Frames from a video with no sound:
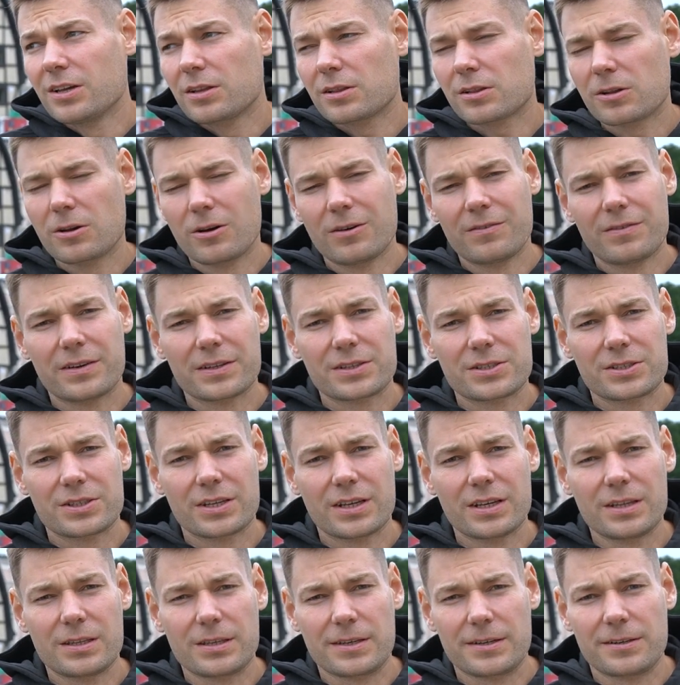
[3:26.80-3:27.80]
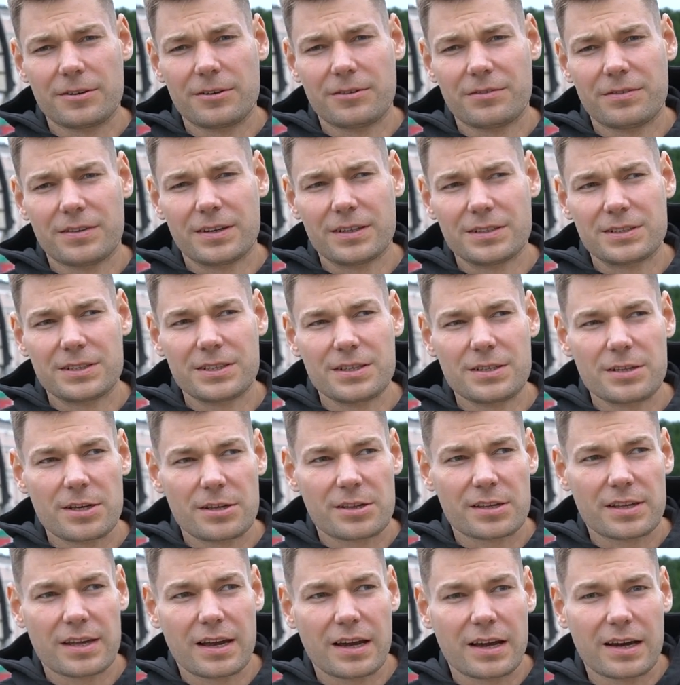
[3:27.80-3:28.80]
schować się, trenować i nie
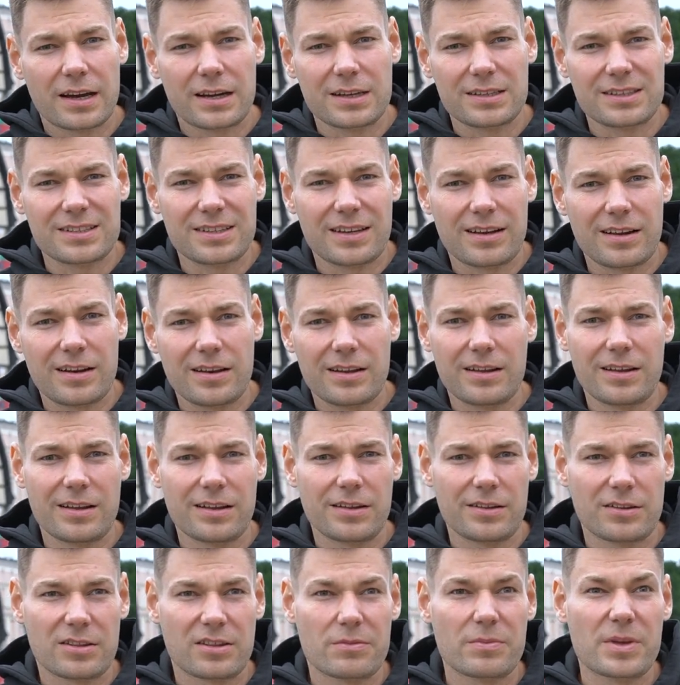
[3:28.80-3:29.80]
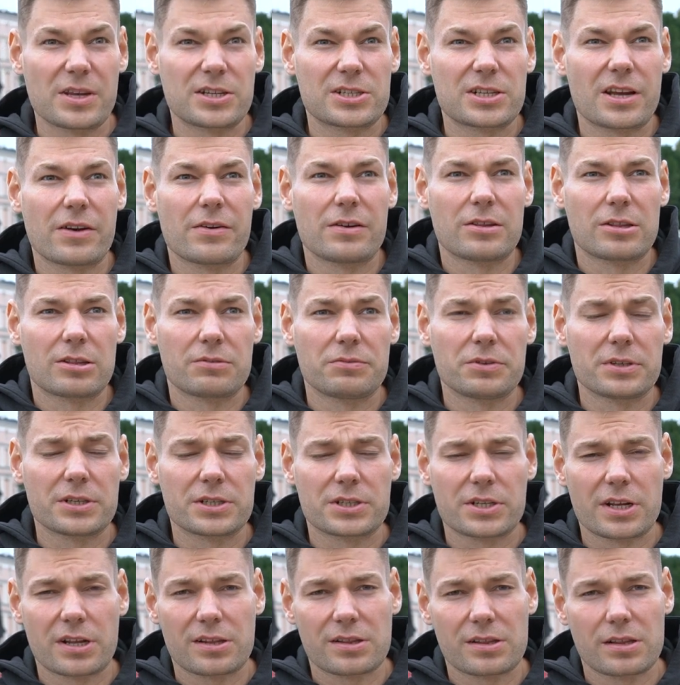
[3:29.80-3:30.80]
skakać, ale zmniejszałem swoje
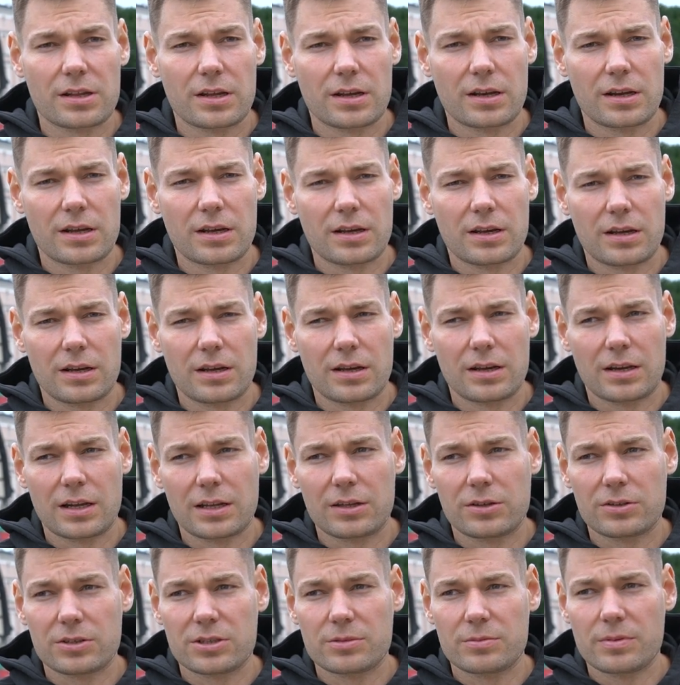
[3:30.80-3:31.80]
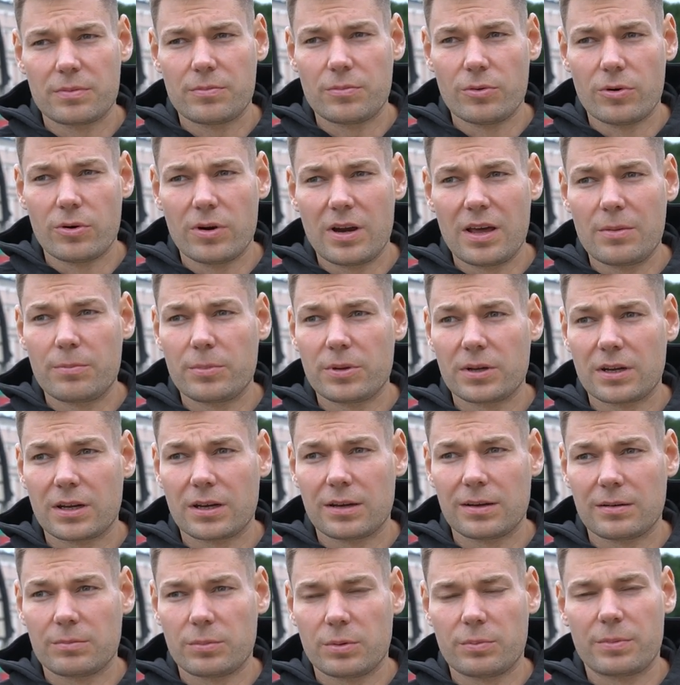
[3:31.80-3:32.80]
szanse na, na to, żeby było lepiej
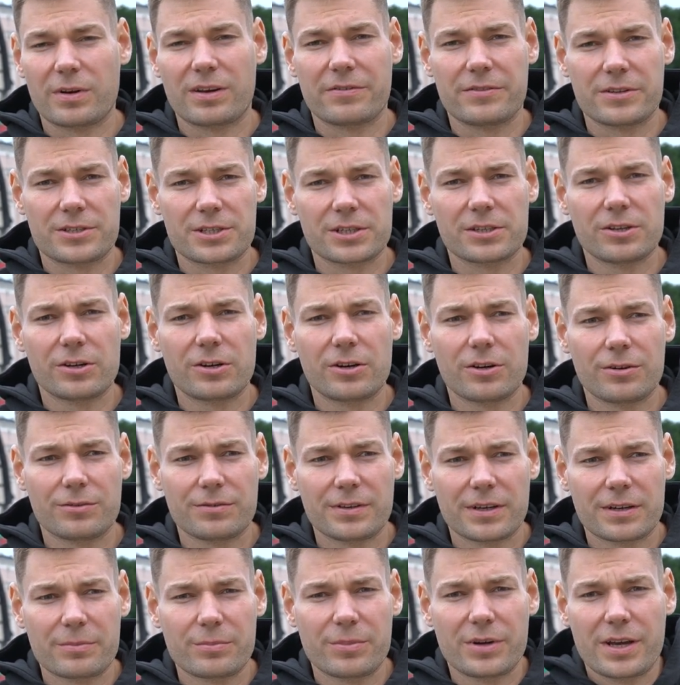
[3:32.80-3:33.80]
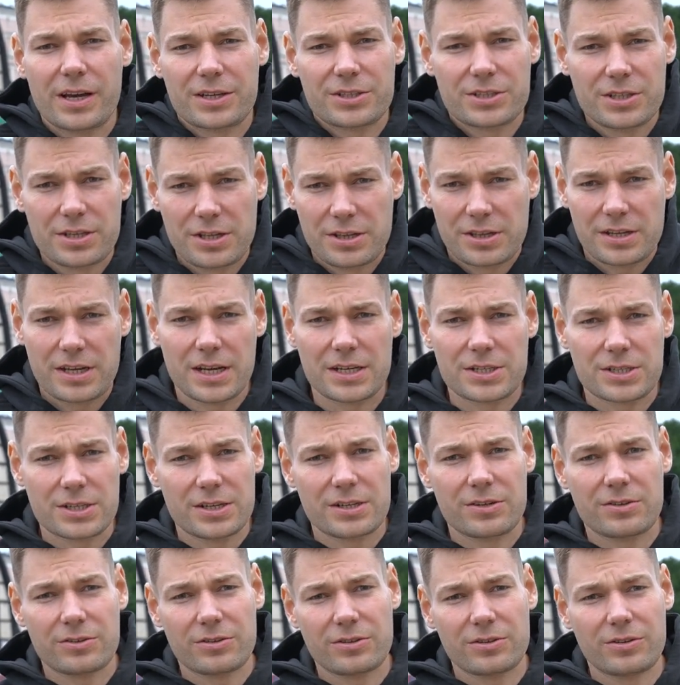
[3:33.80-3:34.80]
na poprawę czegokolwiek, bo jak się nie skacze,
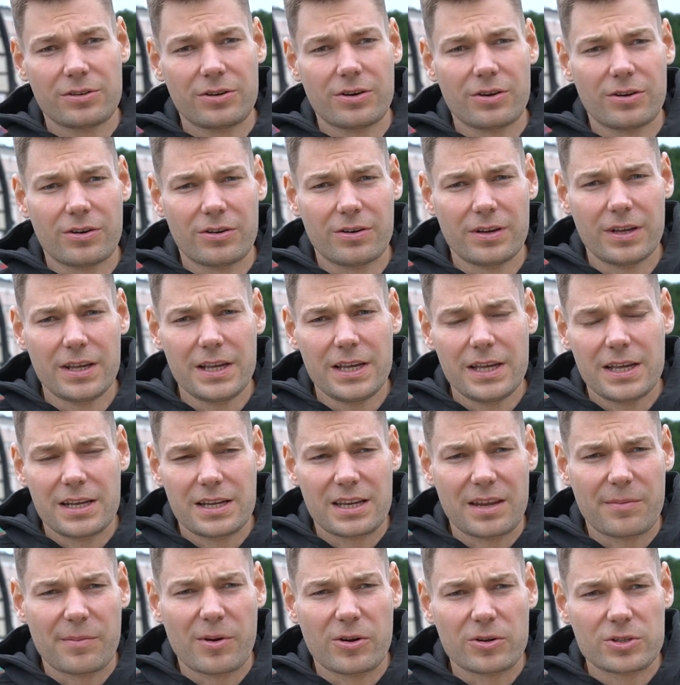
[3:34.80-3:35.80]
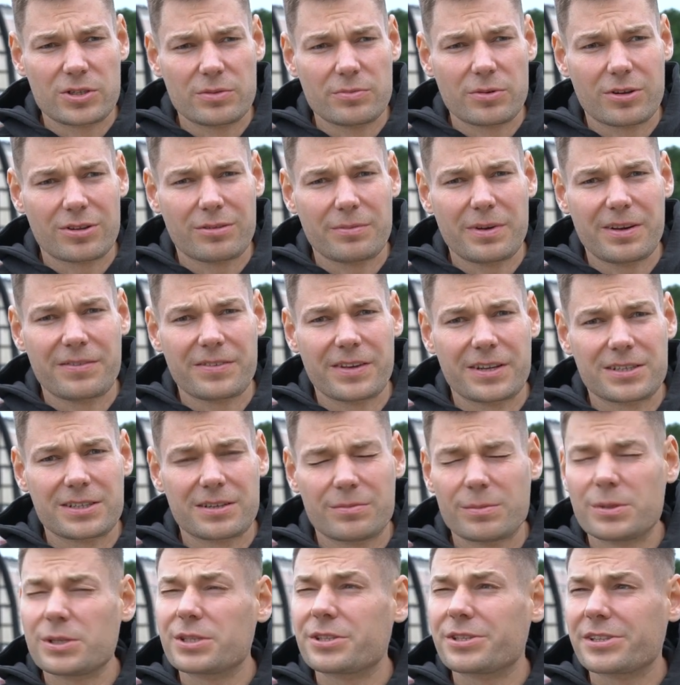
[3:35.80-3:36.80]
no to o, nie ma o czym rozmawiać, a
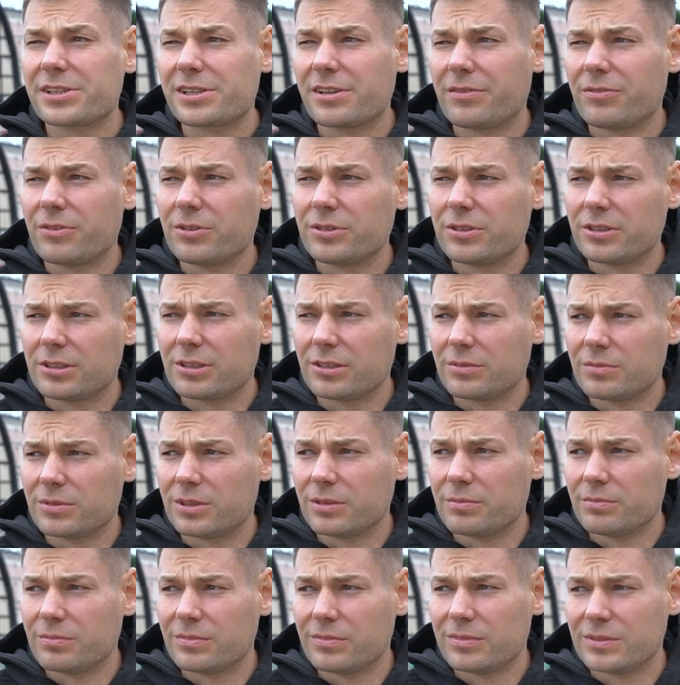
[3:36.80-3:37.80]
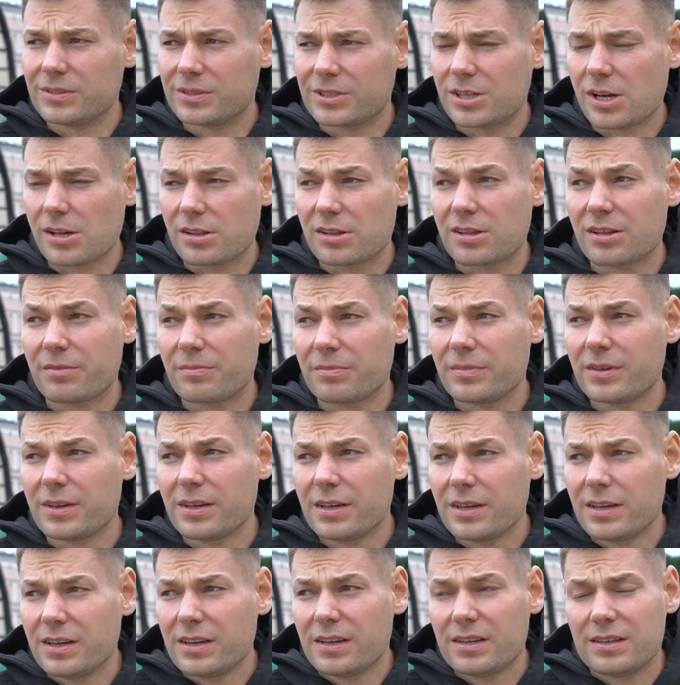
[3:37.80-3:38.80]
myślę, że zawody są tym czasem,
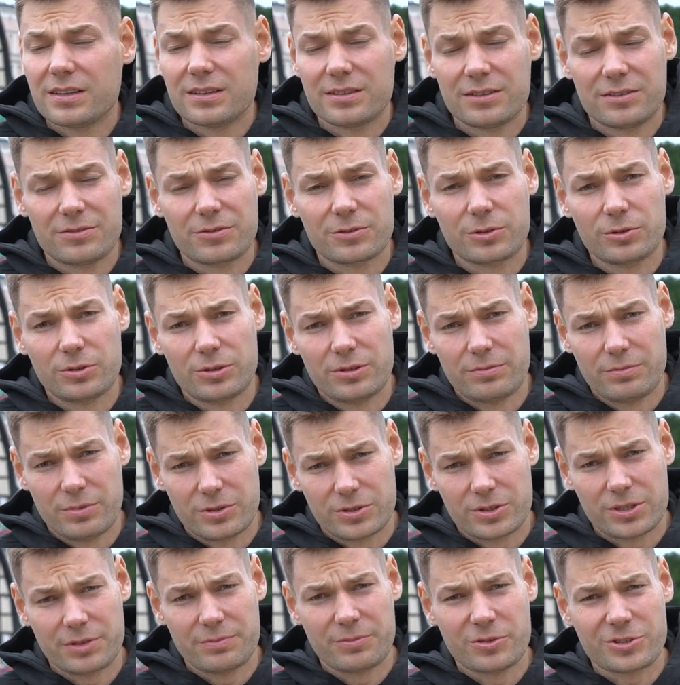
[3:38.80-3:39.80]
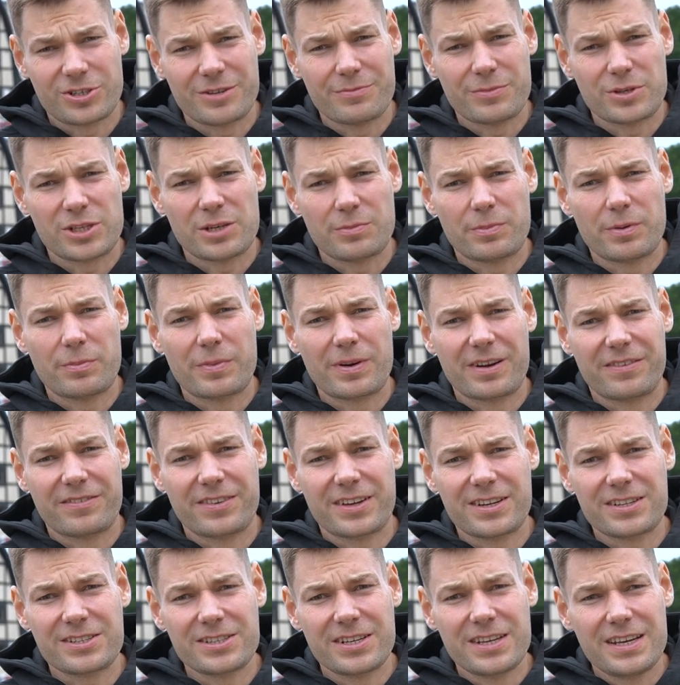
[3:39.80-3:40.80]
y, w którym możemy się
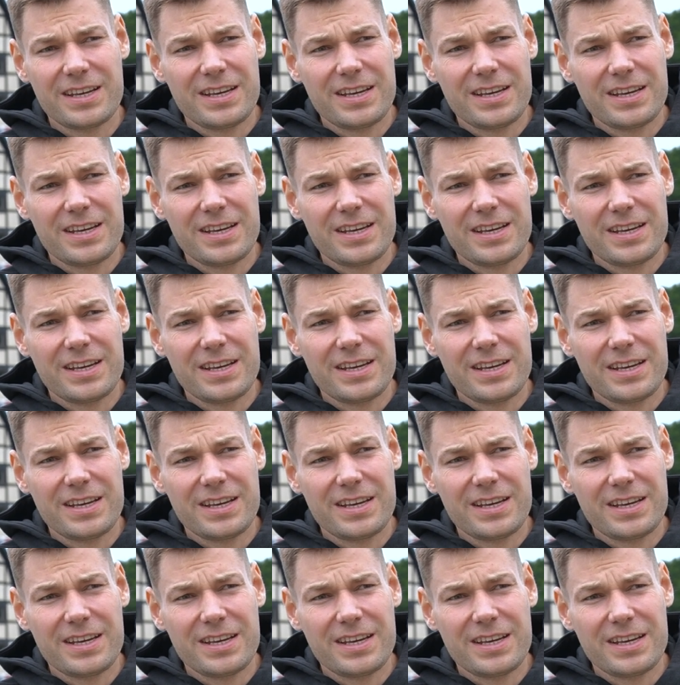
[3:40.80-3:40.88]
poprawiać